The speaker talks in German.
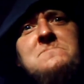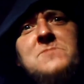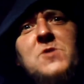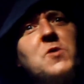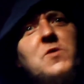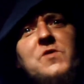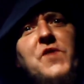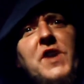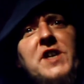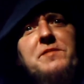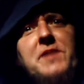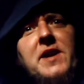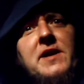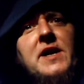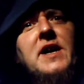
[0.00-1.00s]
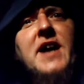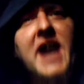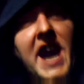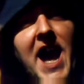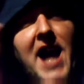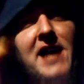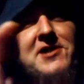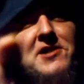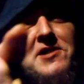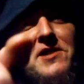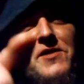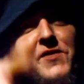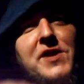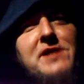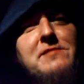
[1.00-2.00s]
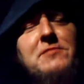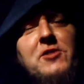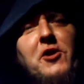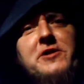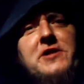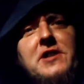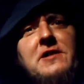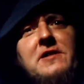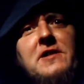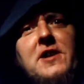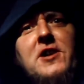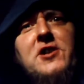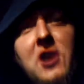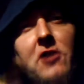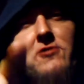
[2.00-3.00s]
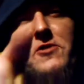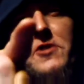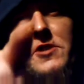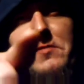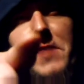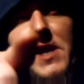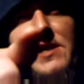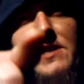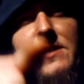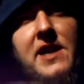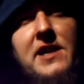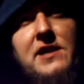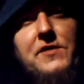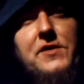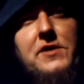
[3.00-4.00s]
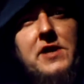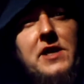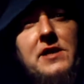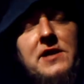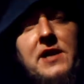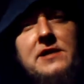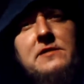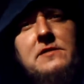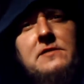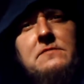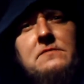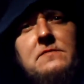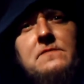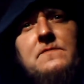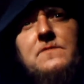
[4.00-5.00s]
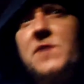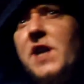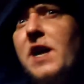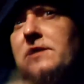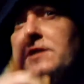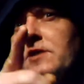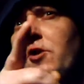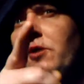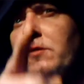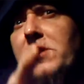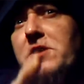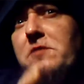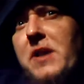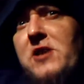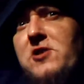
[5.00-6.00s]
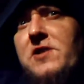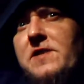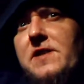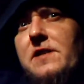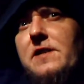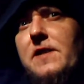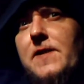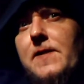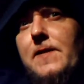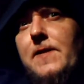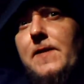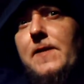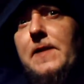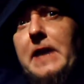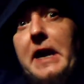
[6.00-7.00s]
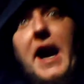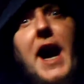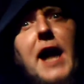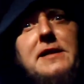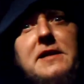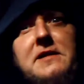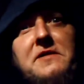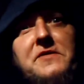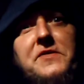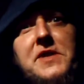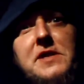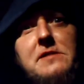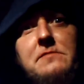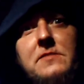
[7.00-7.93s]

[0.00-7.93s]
Unfassbar. Rate den Film, Leute. Schaut euch mal die Seite von denen an. Ganz komische Menschen sind das. Rate den Film.